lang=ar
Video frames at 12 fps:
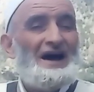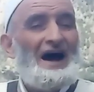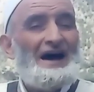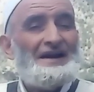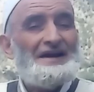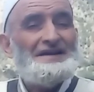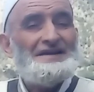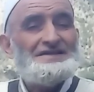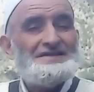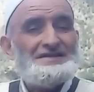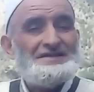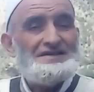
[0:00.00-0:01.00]
ارغيني
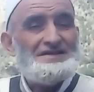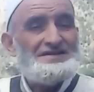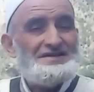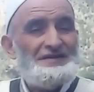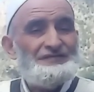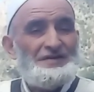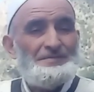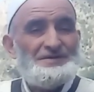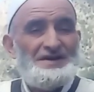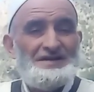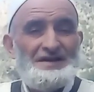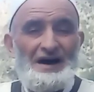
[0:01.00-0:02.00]
تسلف
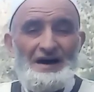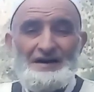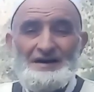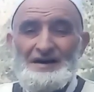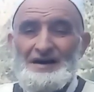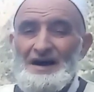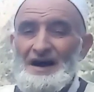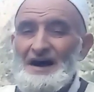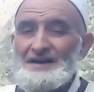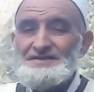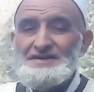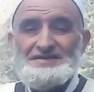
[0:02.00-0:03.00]
تيمزقيدة
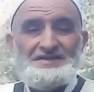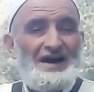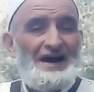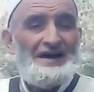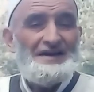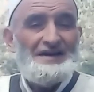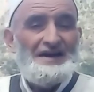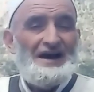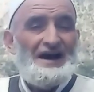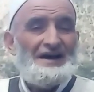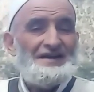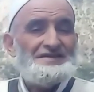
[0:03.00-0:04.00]
ارتي تنقاي
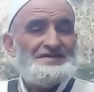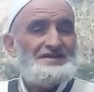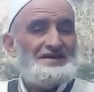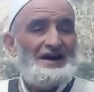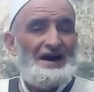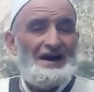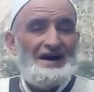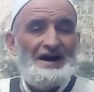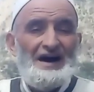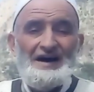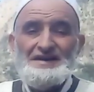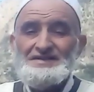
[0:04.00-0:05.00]
اريد تسيق
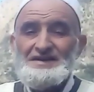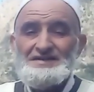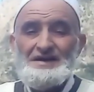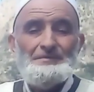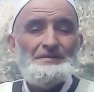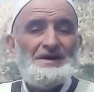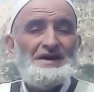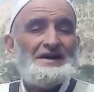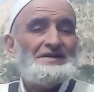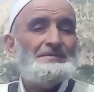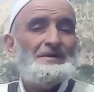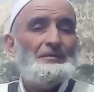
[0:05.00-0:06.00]
اريد تخدم
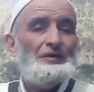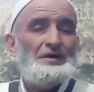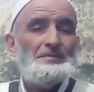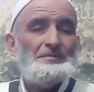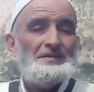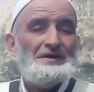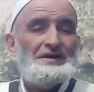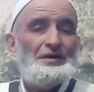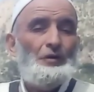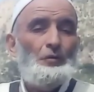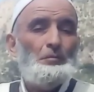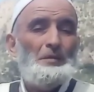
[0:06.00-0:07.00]
يخدم المهم
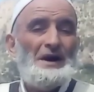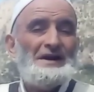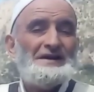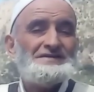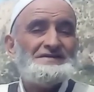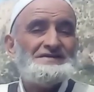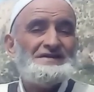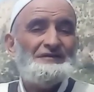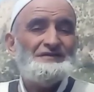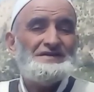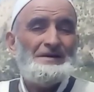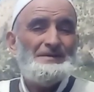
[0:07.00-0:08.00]
العمال اللي تنظف
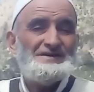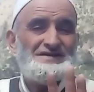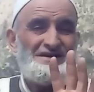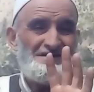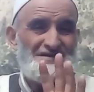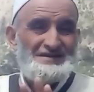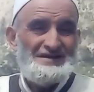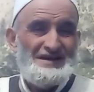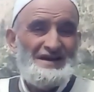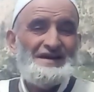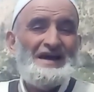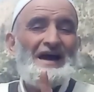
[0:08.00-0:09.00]
نتا مازيرت
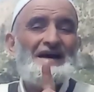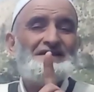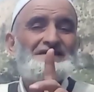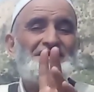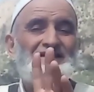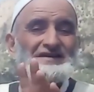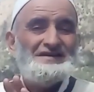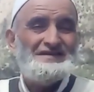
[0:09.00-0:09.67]
إيكا هندي